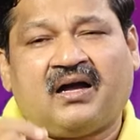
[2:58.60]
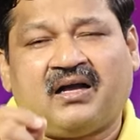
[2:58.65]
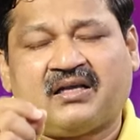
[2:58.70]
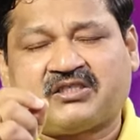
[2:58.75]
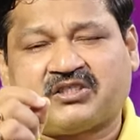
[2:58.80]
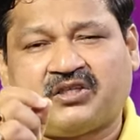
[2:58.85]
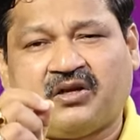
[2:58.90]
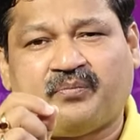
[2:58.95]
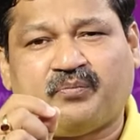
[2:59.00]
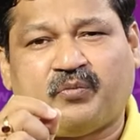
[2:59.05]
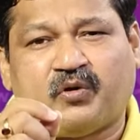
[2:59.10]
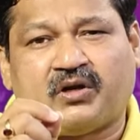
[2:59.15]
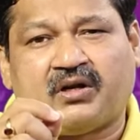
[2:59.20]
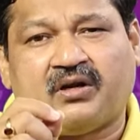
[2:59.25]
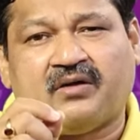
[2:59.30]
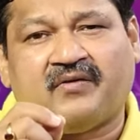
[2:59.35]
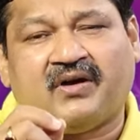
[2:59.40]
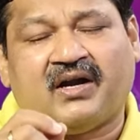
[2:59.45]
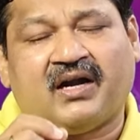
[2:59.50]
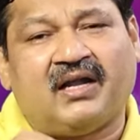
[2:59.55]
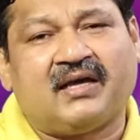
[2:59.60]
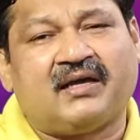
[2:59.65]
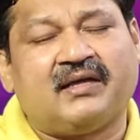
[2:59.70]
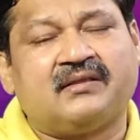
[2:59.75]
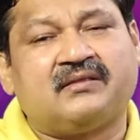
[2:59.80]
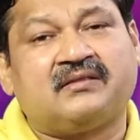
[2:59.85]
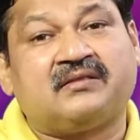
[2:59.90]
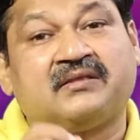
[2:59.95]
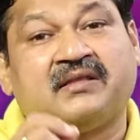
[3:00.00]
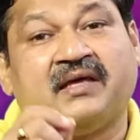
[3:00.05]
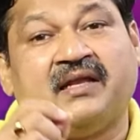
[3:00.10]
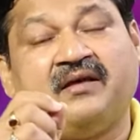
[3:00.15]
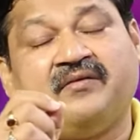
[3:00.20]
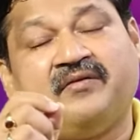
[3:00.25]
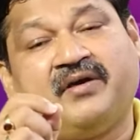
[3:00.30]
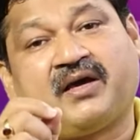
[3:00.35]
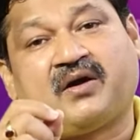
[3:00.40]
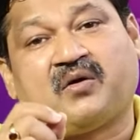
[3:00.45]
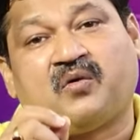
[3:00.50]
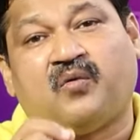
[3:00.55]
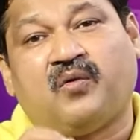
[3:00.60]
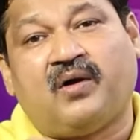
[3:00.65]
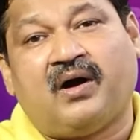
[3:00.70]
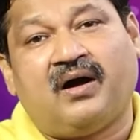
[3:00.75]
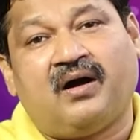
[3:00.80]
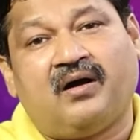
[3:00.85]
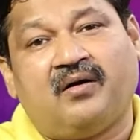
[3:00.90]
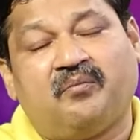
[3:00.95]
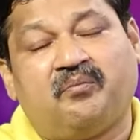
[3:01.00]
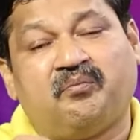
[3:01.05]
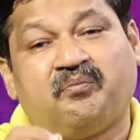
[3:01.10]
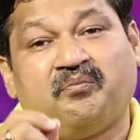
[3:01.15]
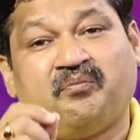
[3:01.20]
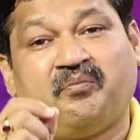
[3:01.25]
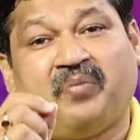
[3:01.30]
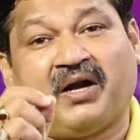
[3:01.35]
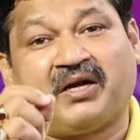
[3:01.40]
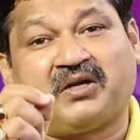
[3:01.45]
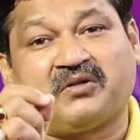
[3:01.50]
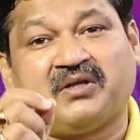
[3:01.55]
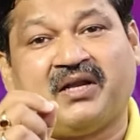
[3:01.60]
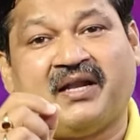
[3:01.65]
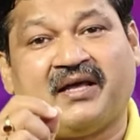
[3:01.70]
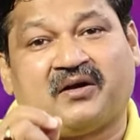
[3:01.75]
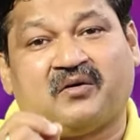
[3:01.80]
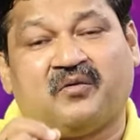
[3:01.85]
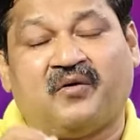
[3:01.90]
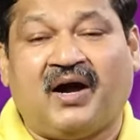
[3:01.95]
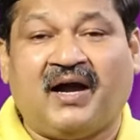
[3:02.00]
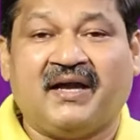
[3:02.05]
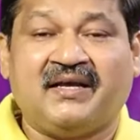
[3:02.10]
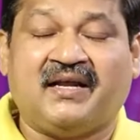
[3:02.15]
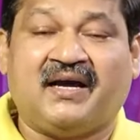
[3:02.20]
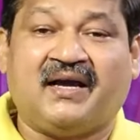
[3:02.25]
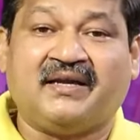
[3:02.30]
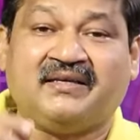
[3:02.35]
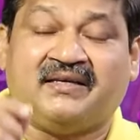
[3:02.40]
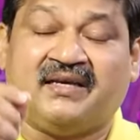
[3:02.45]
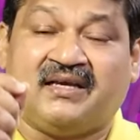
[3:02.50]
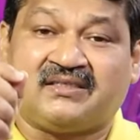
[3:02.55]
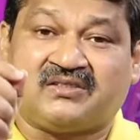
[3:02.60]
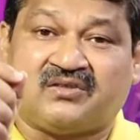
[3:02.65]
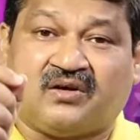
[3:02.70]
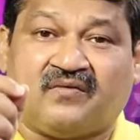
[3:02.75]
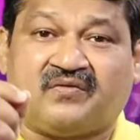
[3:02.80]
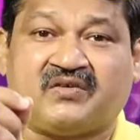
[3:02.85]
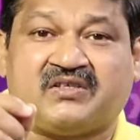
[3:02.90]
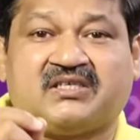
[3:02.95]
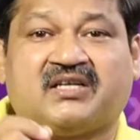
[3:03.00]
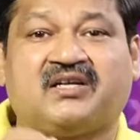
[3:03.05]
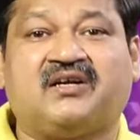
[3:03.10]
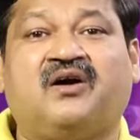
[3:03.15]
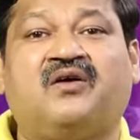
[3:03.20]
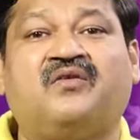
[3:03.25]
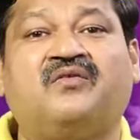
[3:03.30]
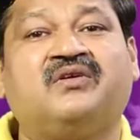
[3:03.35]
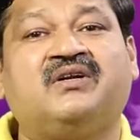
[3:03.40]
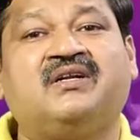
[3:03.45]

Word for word: ఆగస్టులో పుట్టిన వాళ్ళకి తెలివి ఎక్కువ పట్టుదల ఎక్కువ ఆయన ఐఏఎస్ ఆఫీసర్గా